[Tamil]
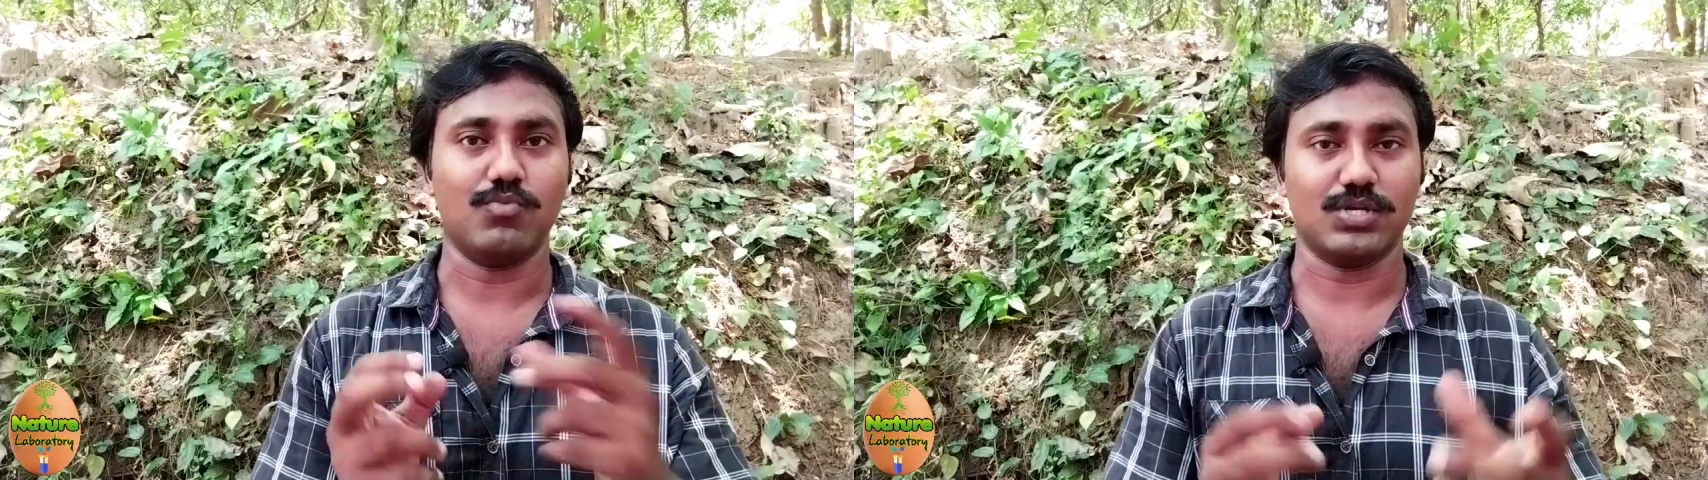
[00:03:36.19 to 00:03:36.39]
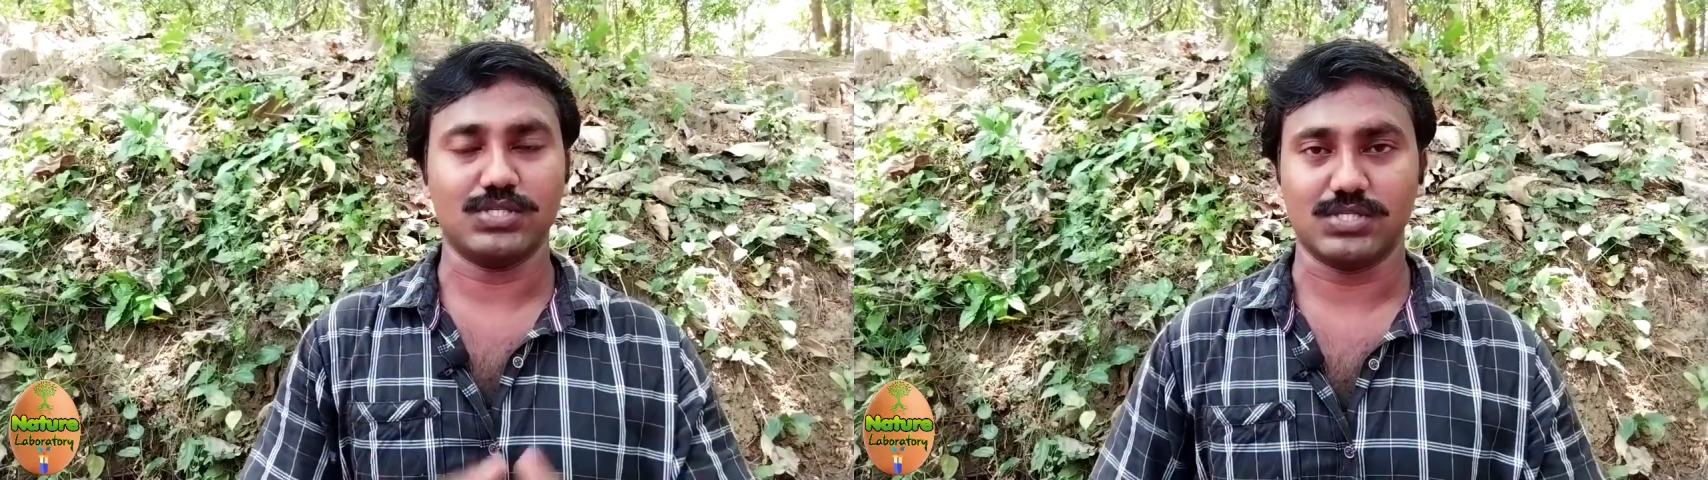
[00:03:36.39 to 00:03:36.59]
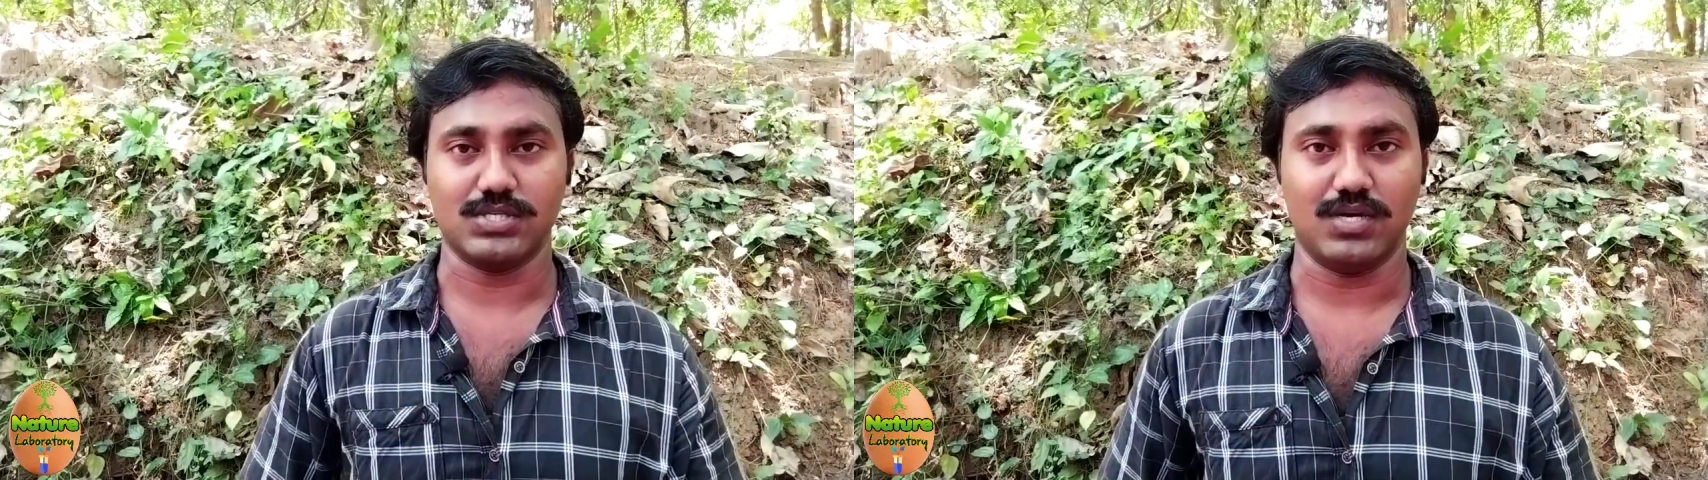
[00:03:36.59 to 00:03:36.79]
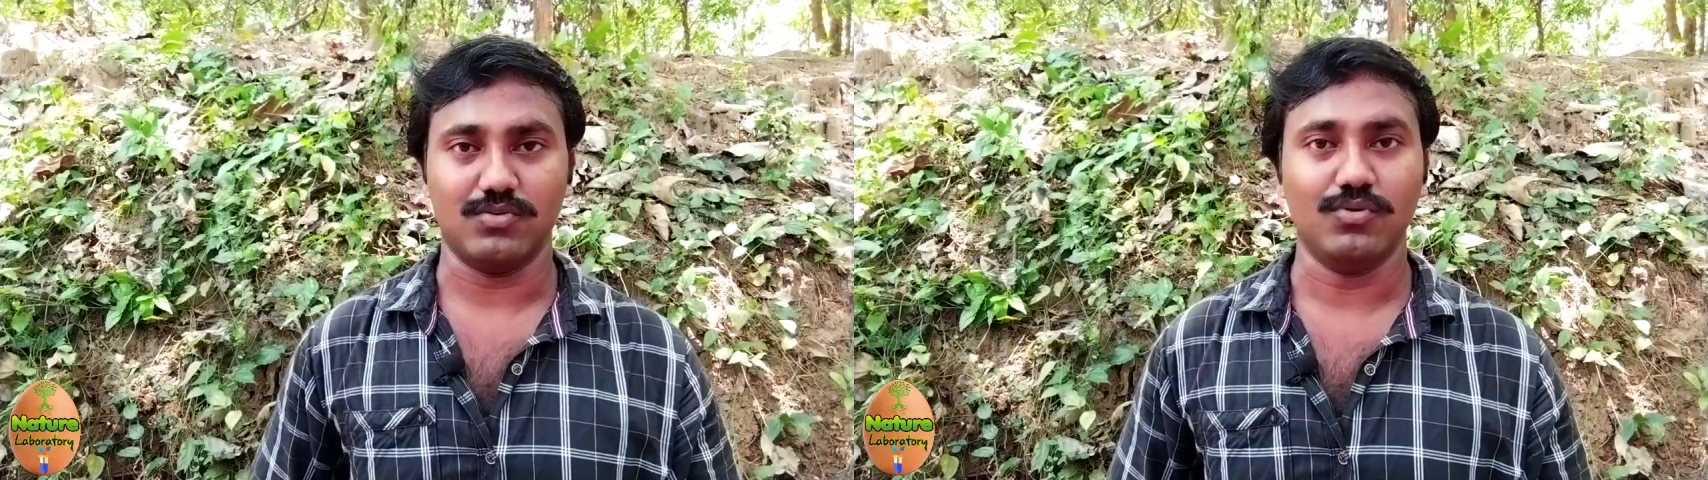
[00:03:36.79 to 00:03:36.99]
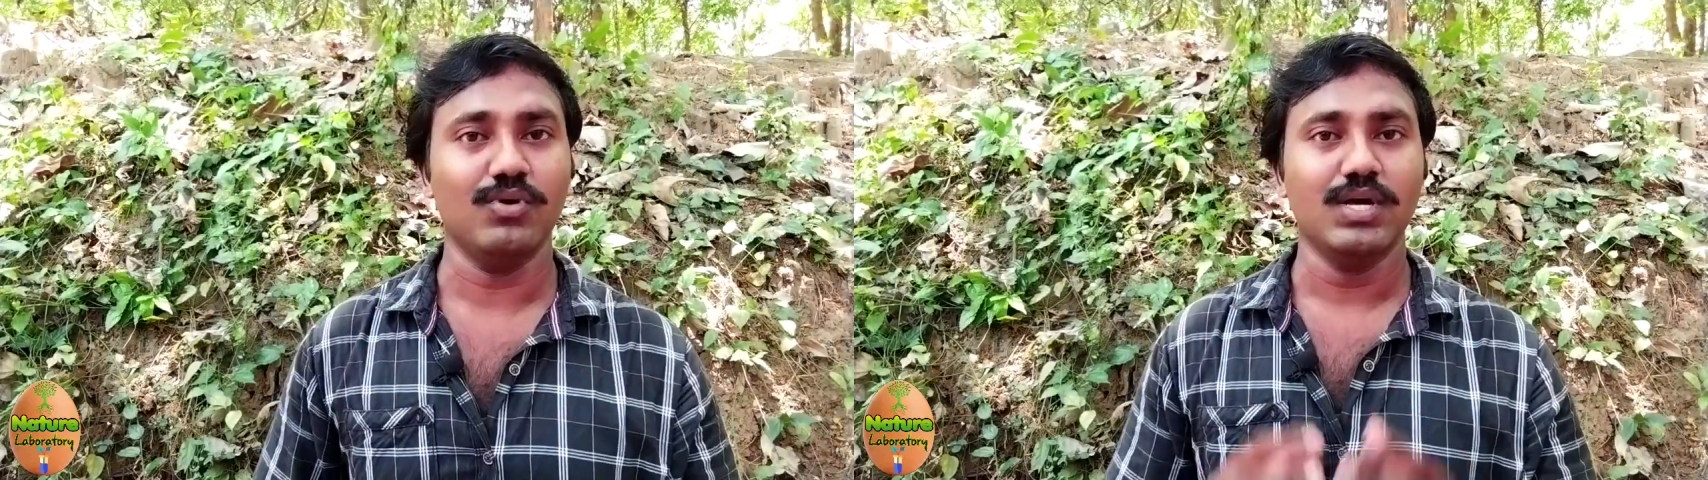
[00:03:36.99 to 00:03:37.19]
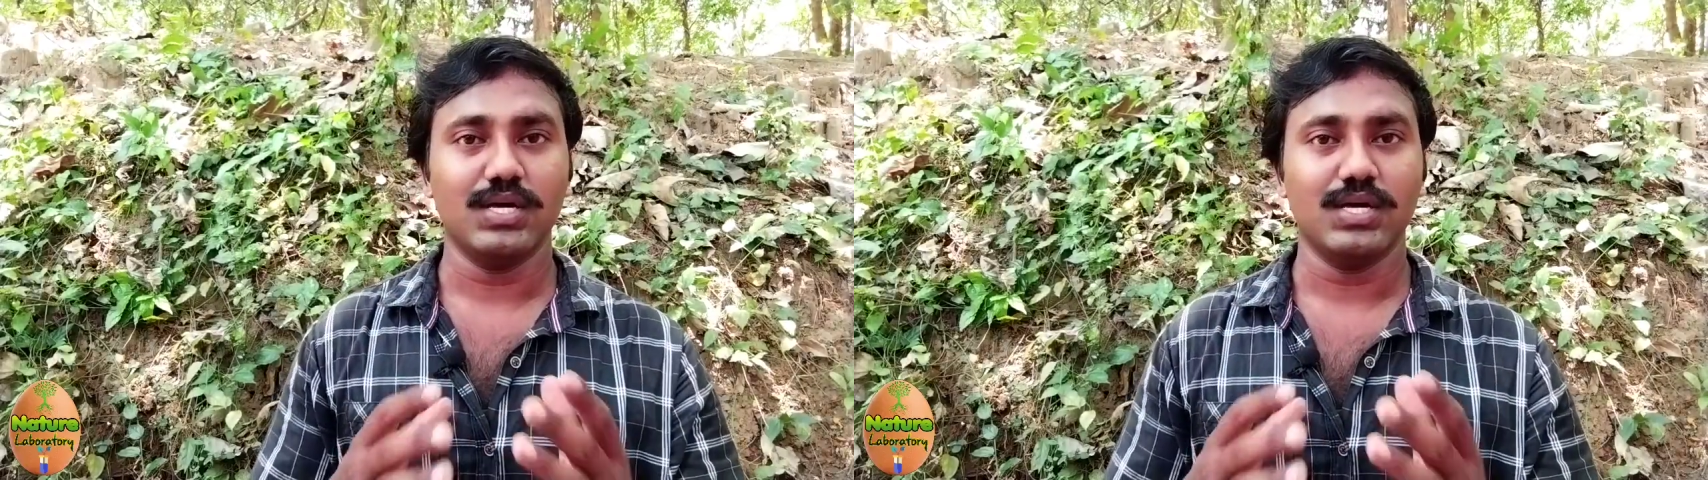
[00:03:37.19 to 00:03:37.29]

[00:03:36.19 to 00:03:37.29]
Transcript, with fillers: முளைச்சிருச்சுனாலும்